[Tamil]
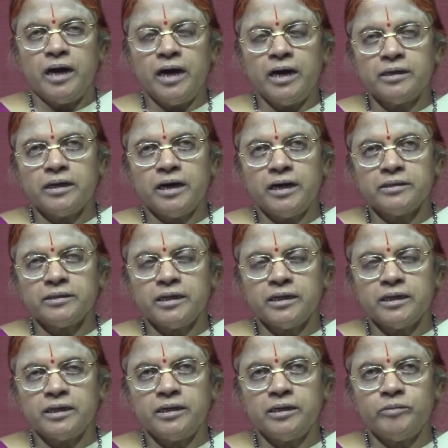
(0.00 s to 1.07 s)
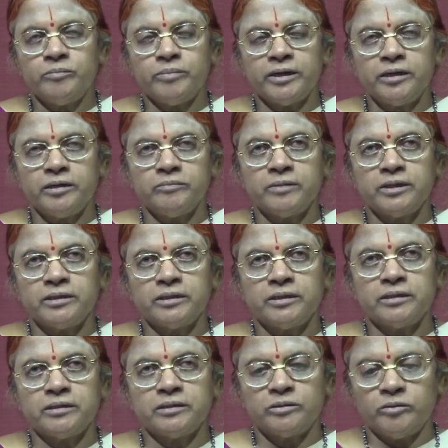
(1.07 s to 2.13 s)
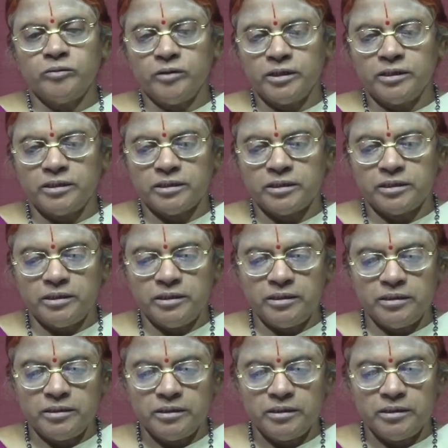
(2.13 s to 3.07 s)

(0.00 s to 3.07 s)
ஆறு ஆதாரங்களிலும் பயிலும் அந்த யோகத்திற்கு